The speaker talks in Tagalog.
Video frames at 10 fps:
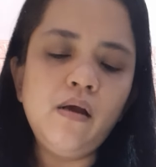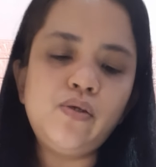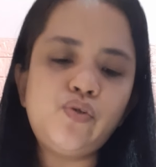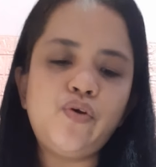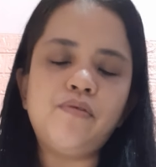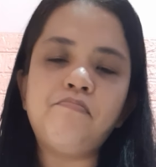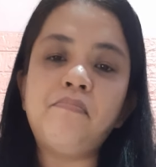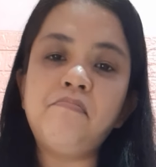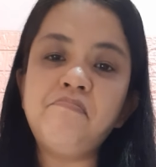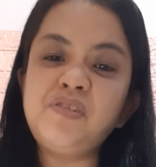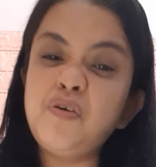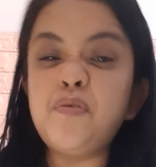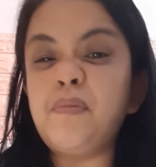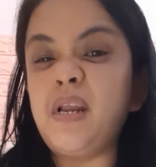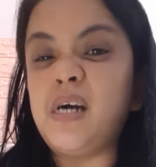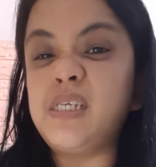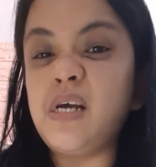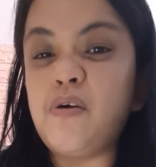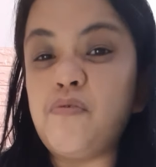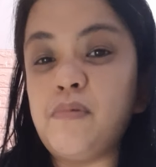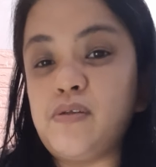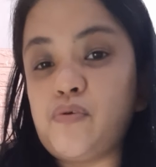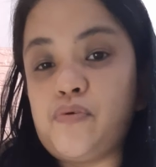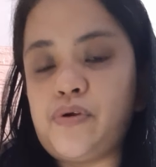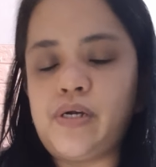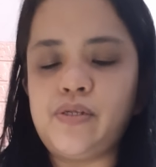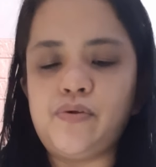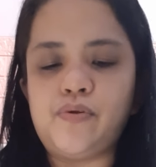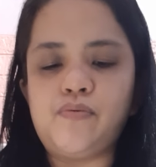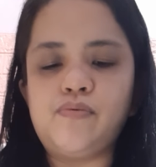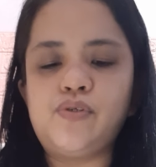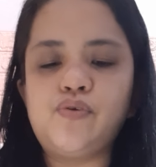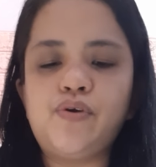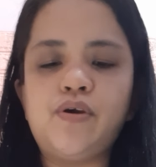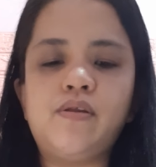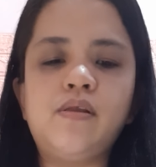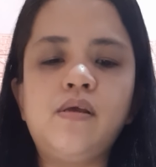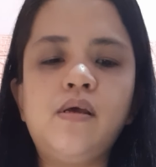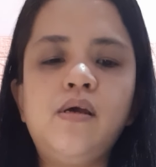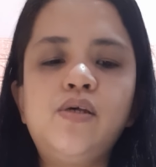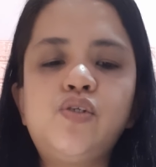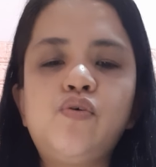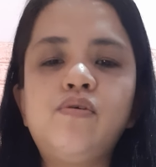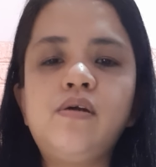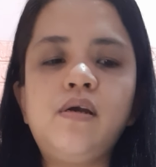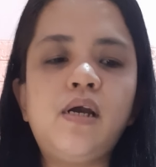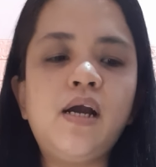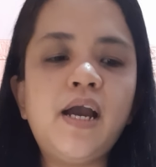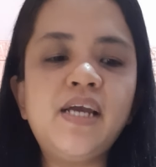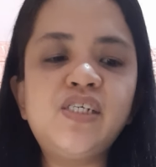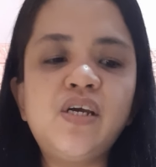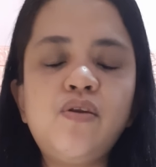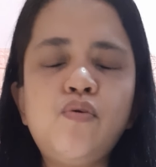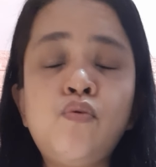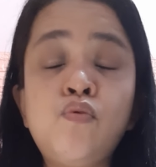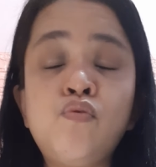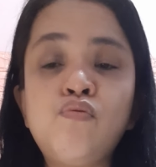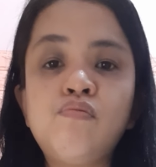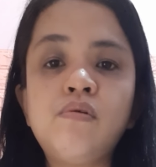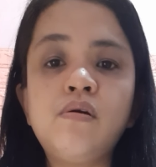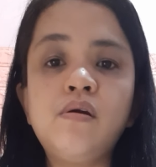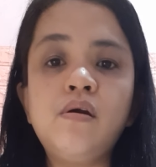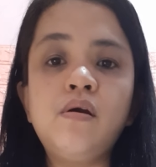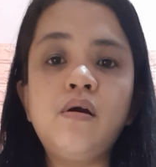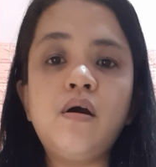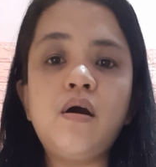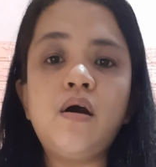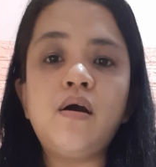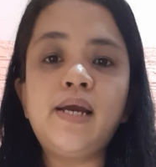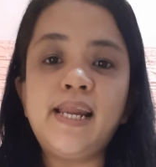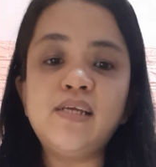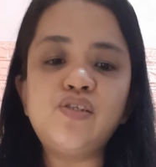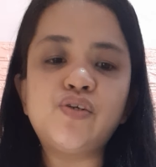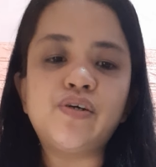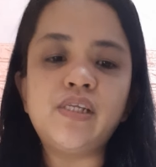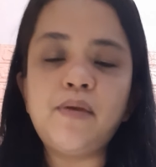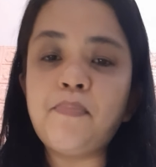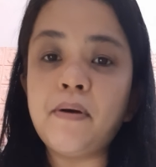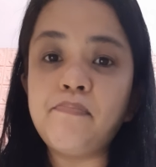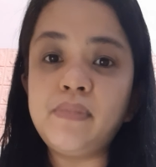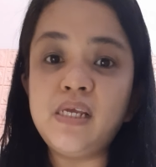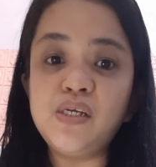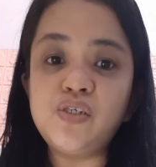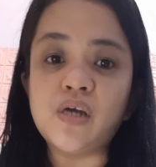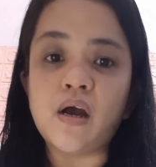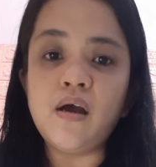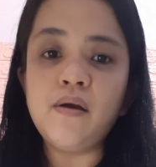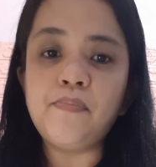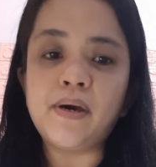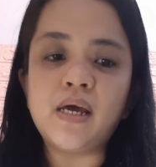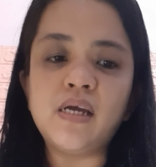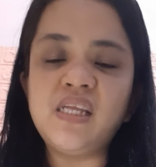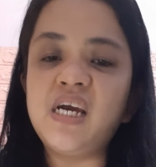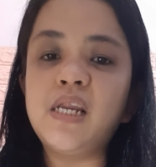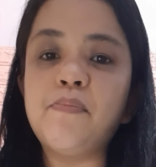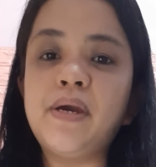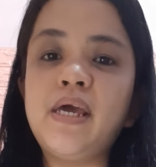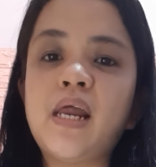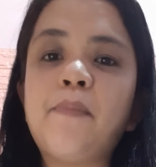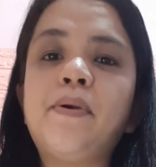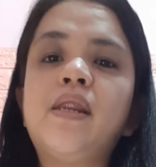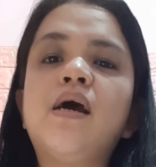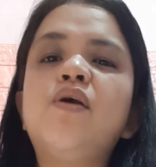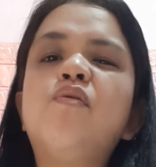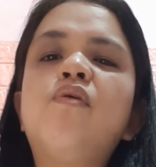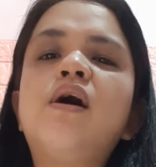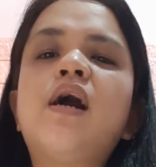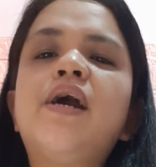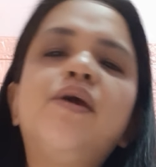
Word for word: So, yun siguro malakas ang aking toner. I don't know. So, yan. So, kagaya siya nung uh, cleanser, depump din siya para hindi ka na mahirapan na yung pagaya